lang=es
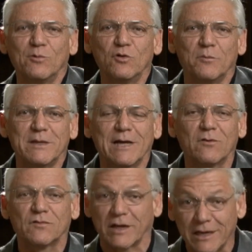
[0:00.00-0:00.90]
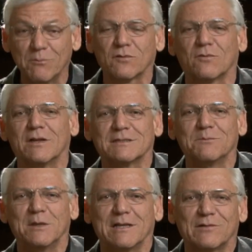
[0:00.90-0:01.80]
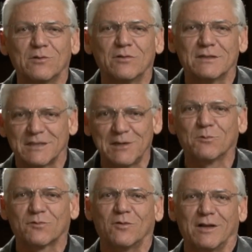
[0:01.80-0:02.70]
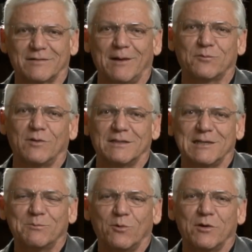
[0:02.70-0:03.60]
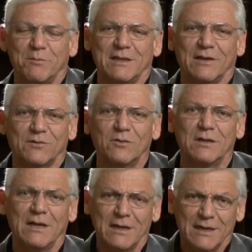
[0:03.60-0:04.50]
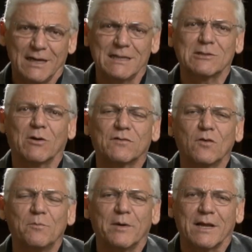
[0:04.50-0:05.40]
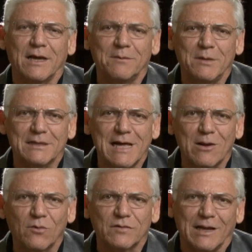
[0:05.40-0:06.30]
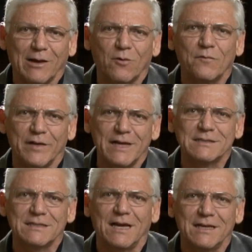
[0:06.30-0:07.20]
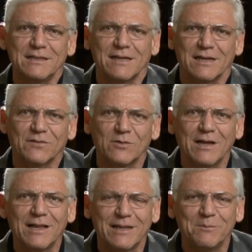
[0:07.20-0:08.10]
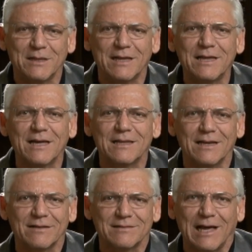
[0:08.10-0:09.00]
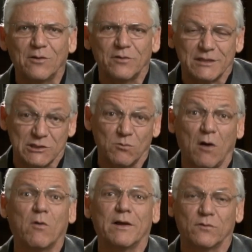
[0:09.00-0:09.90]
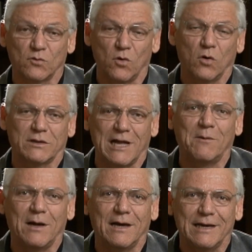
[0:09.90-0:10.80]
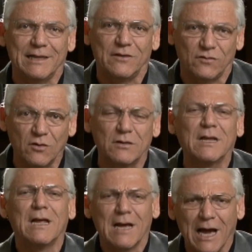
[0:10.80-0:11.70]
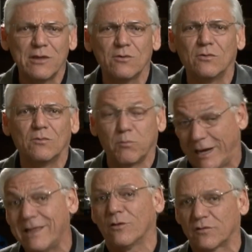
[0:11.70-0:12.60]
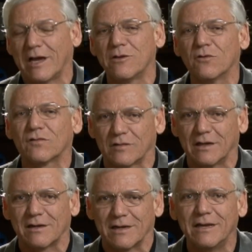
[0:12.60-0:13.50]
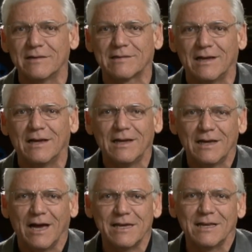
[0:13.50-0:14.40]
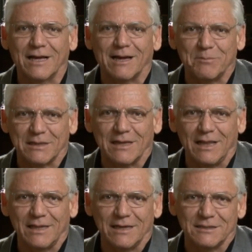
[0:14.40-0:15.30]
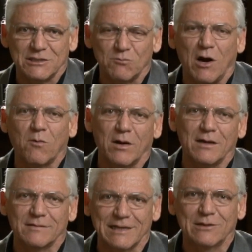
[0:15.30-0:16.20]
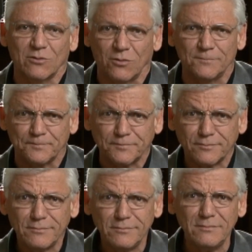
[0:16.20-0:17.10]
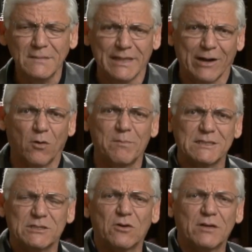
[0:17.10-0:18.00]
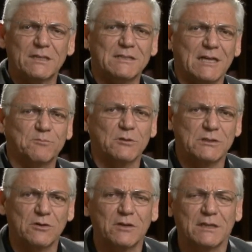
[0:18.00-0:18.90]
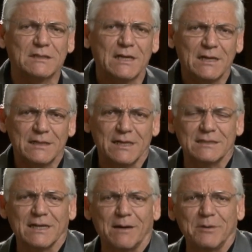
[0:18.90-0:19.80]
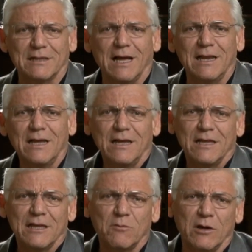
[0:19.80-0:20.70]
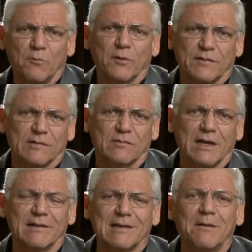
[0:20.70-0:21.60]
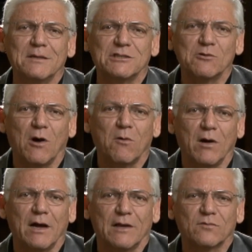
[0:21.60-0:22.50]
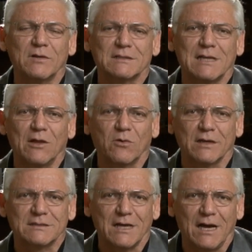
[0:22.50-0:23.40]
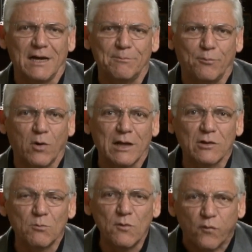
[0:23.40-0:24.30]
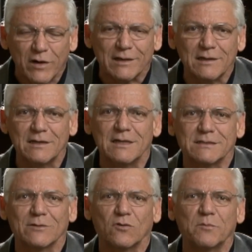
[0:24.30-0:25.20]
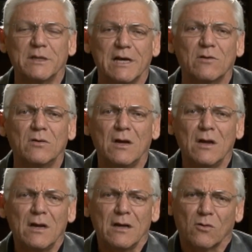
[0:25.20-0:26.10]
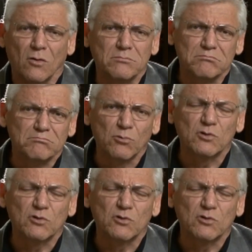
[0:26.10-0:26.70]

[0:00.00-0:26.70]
Mundo Minero. Seguimos con las invitaciones, seguimos con las cápsulas tipo invitación. En esta ocasión para invitarlos a la Conferencia Internacional de Minería del Estado de Chihuahua en su octava edición. Año, cada dos años se realiza ahí en la capital de Chihuahua, en el centro de convenciones y exposiciones de esta capital. Y bueno, pues ustedes saben, Chihuahua es un estado que está empujando muy fuerte en el sector minero con